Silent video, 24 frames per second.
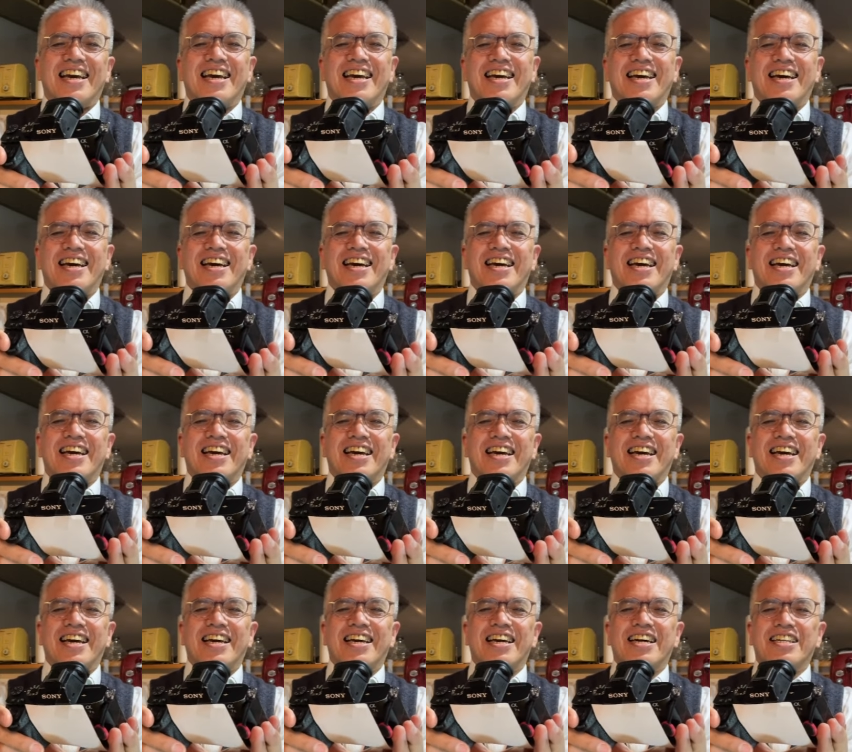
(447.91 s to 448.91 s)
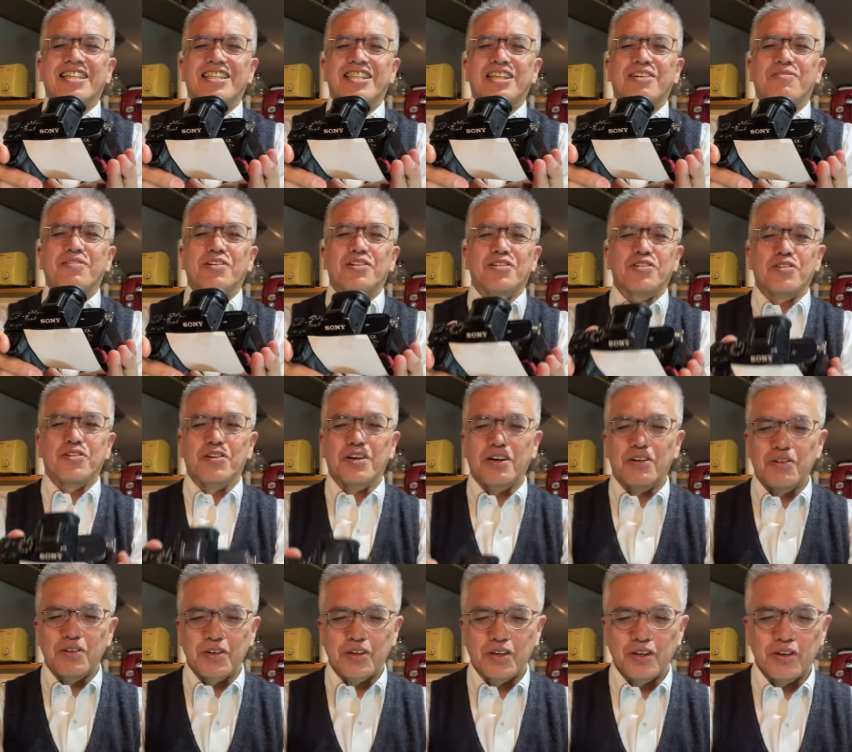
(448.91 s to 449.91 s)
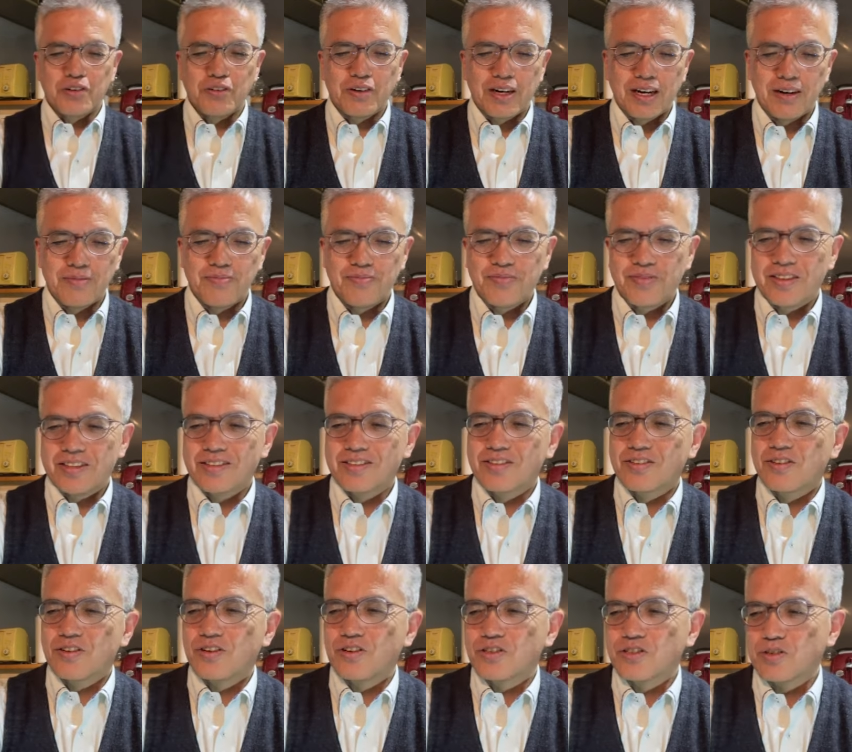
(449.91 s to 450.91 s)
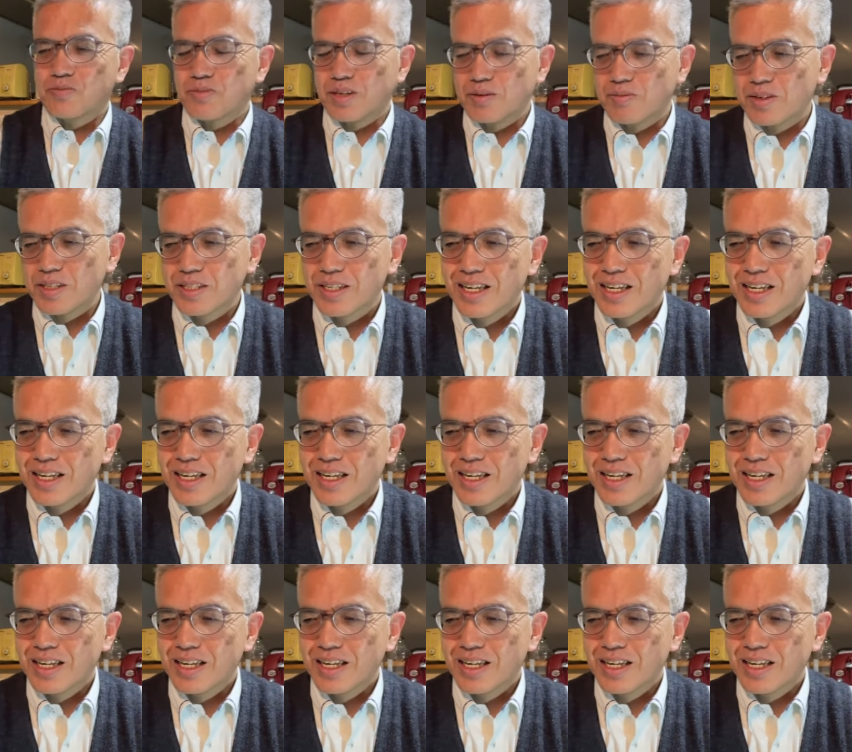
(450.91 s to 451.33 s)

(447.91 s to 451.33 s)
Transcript: えー、やってみる動画を今日は作ろうと思います。